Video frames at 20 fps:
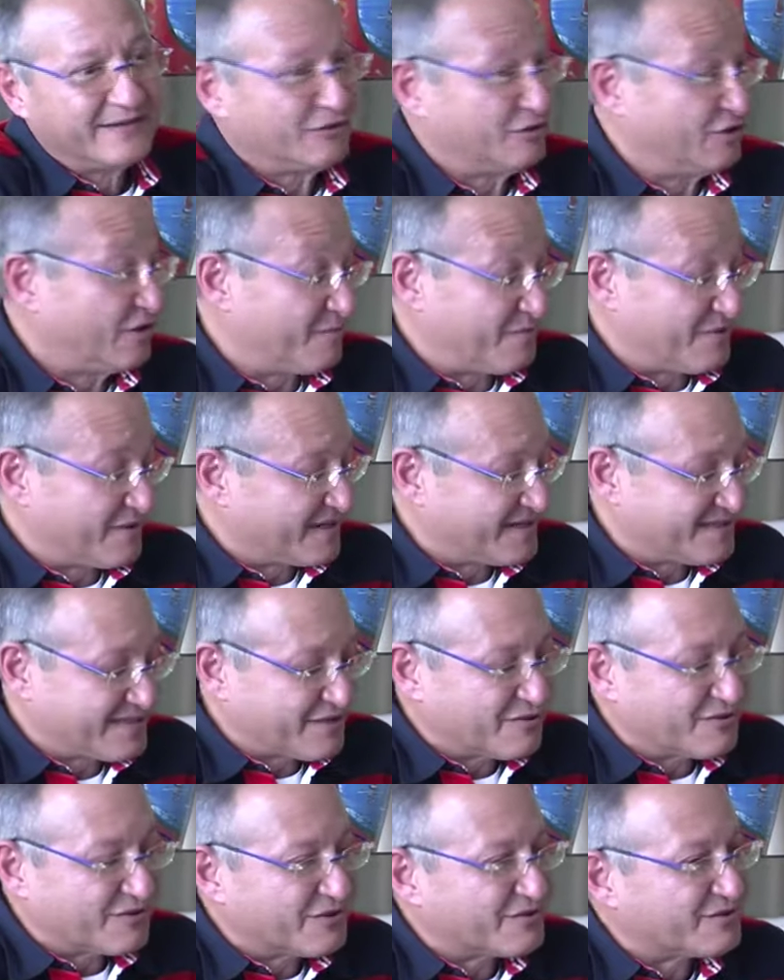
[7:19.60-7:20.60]
dopo che è
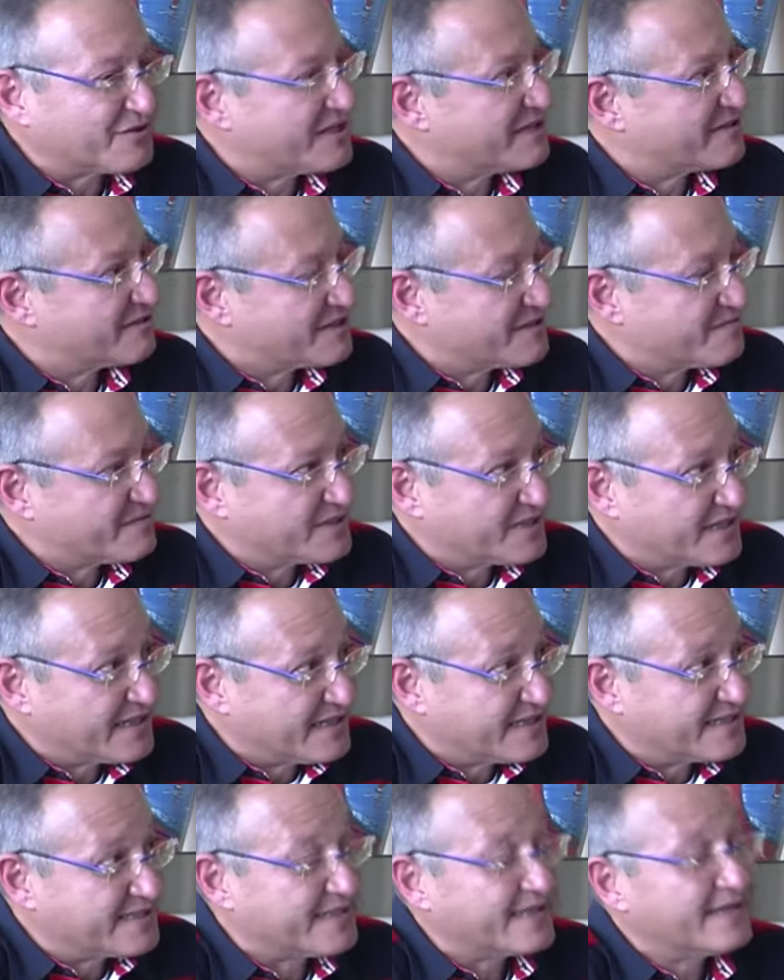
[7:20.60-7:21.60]
stato controllato da uno
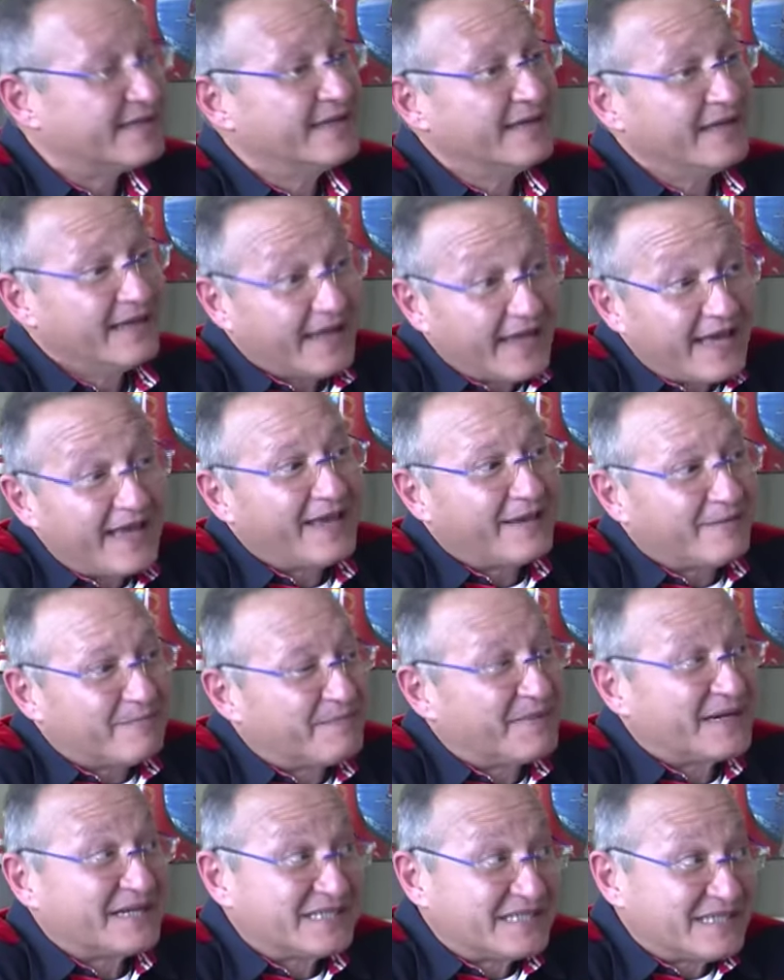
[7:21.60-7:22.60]
specialista, e
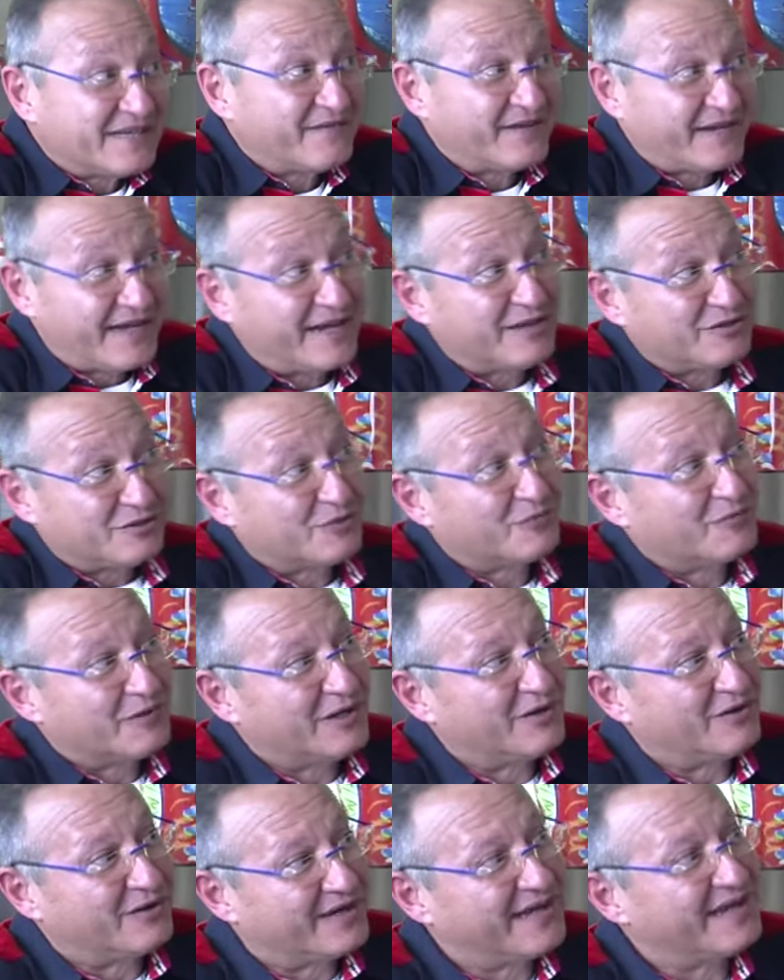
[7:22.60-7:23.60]
perseverare su
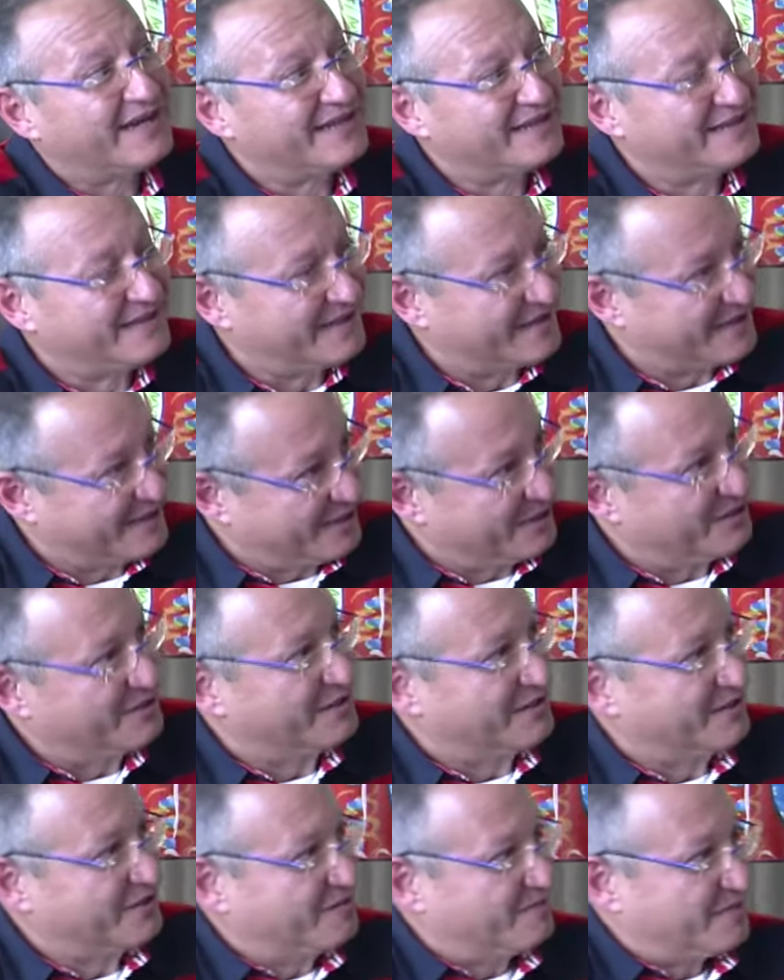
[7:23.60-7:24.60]
quello che è l'indicazione
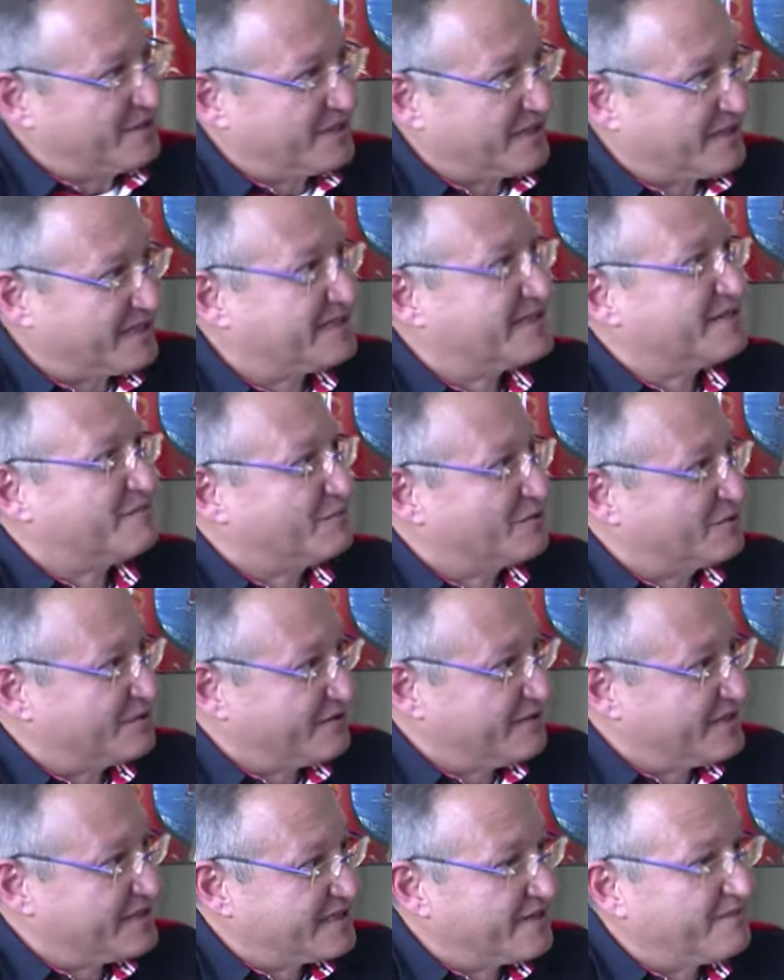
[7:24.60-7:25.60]
dello specialista dal punto
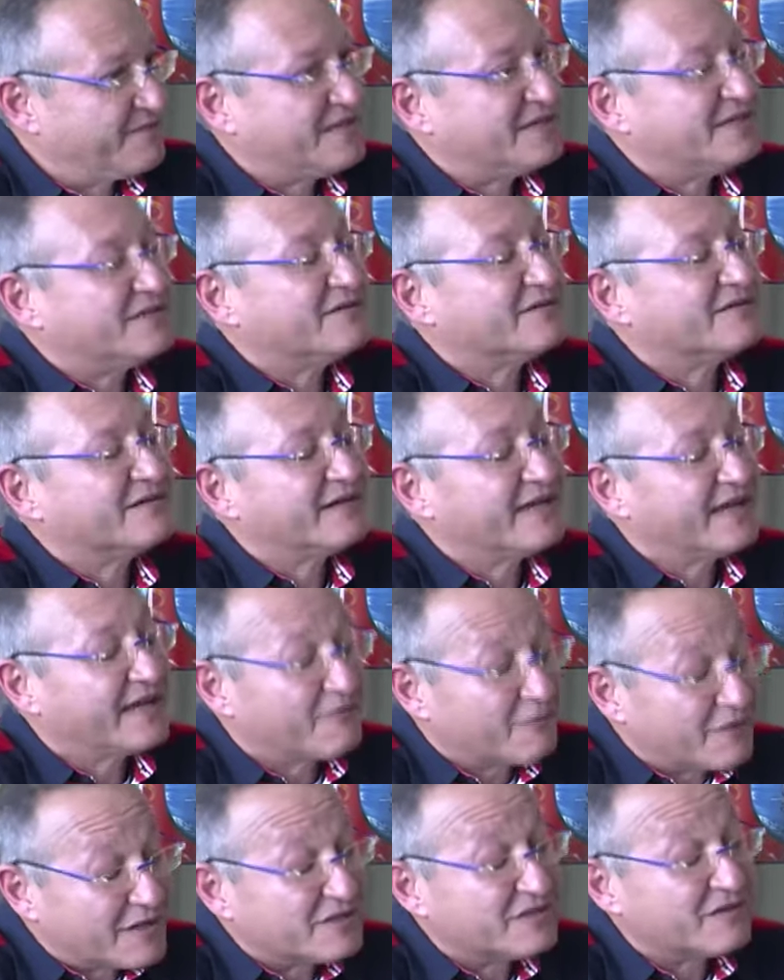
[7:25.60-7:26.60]
di vista fisico e
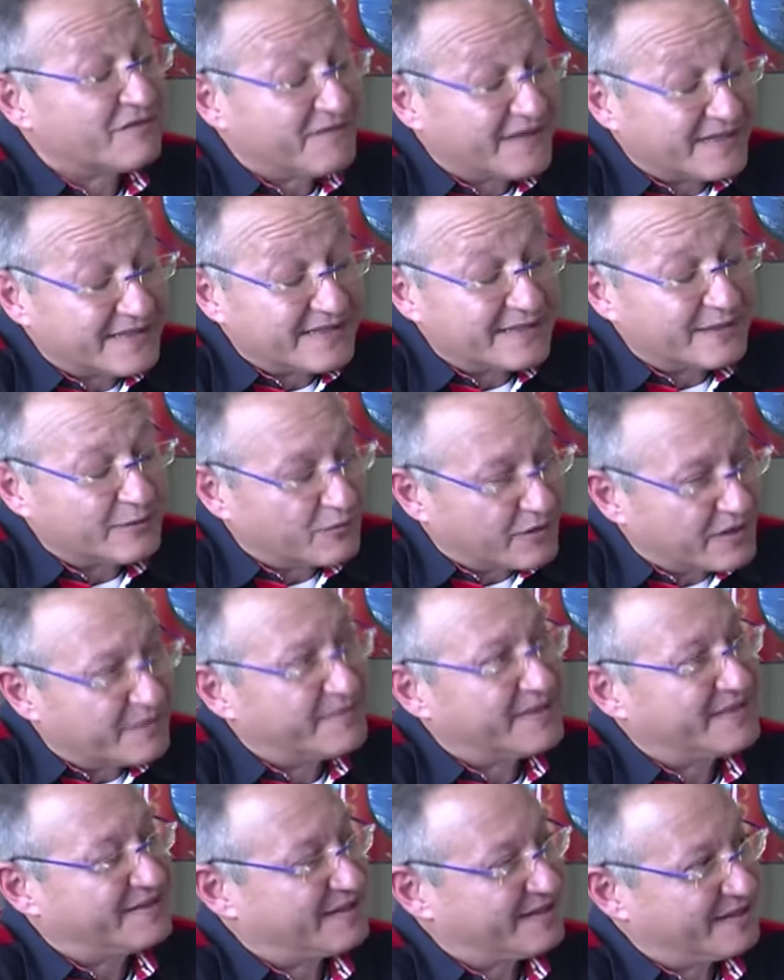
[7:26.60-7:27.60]
questo fa
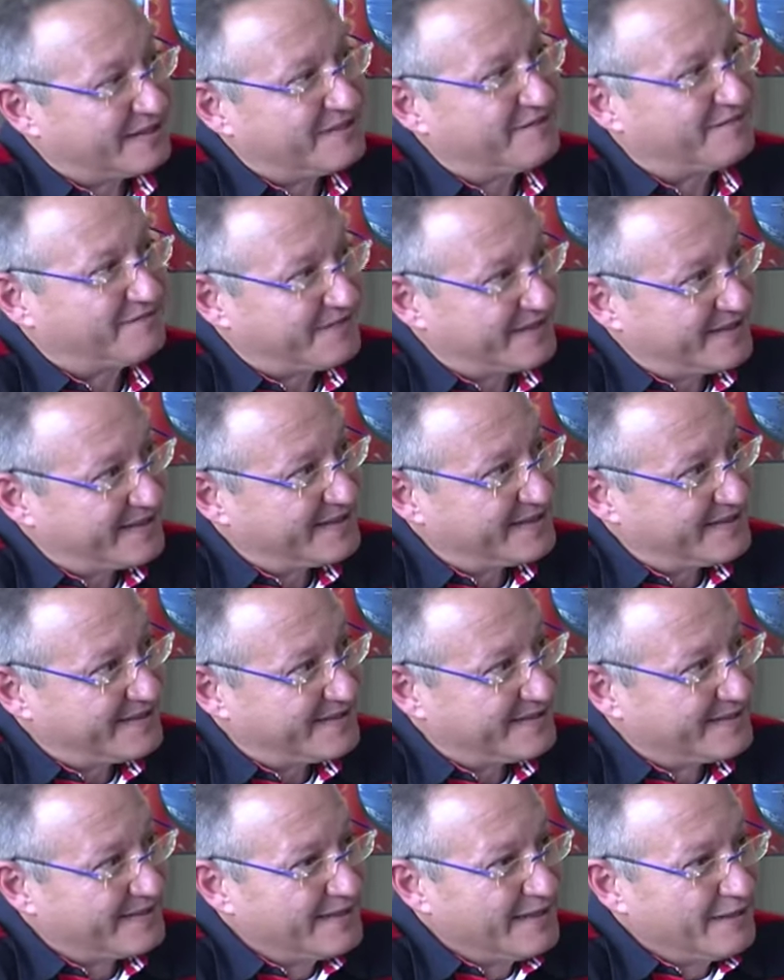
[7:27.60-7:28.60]
sicuramente la
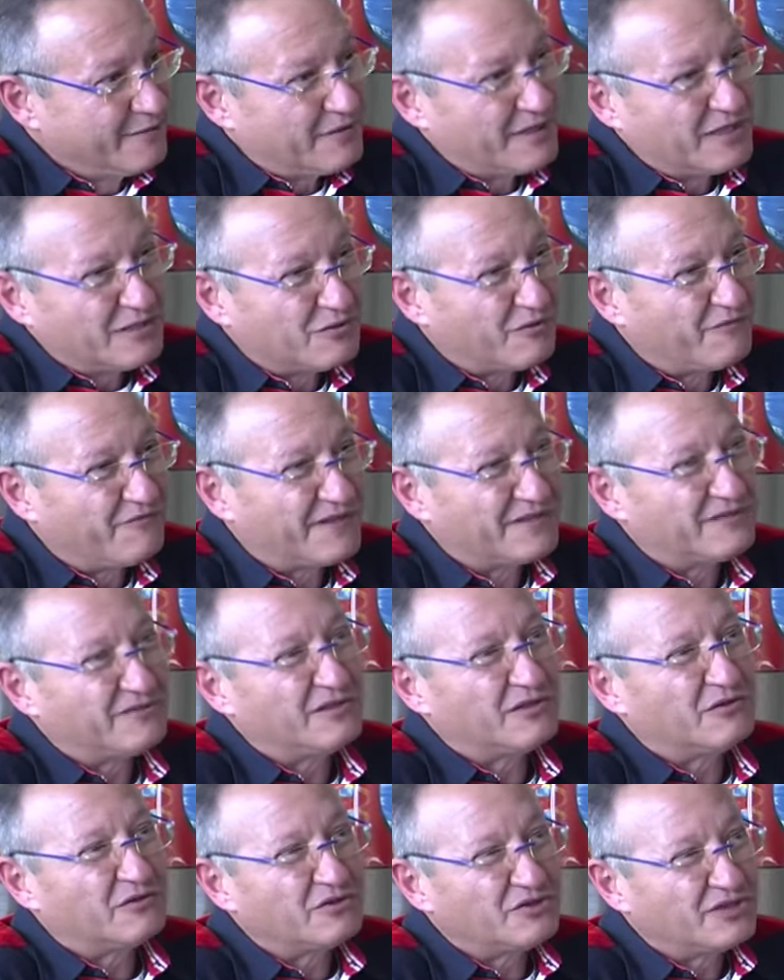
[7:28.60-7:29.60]
differenza. Quindi sul fatto
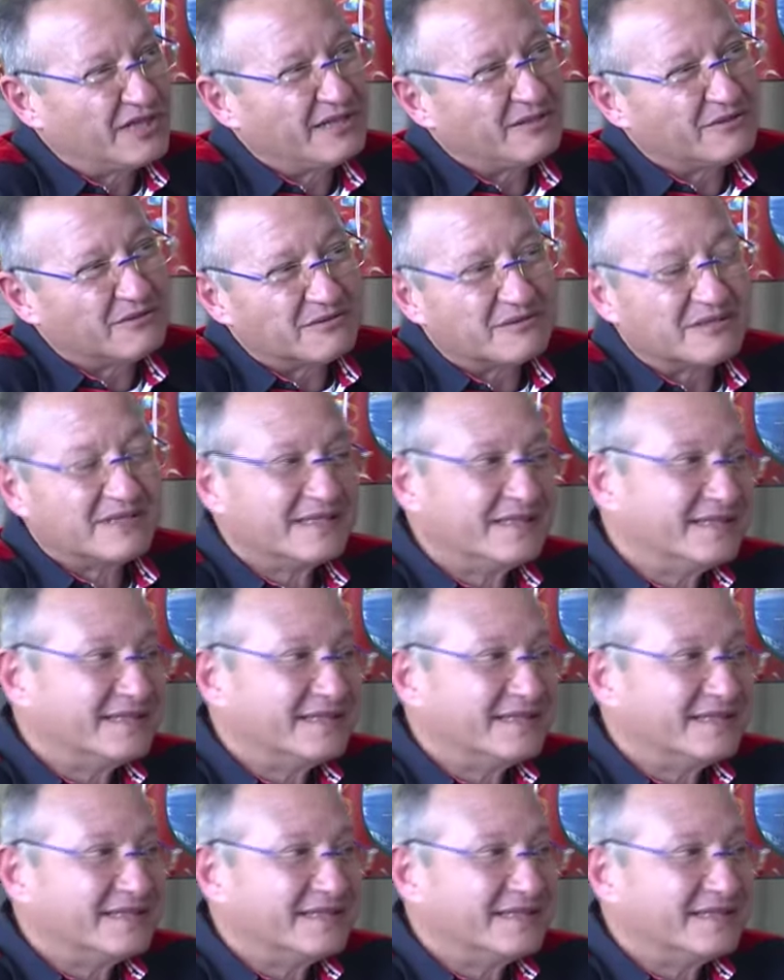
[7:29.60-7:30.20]
di congento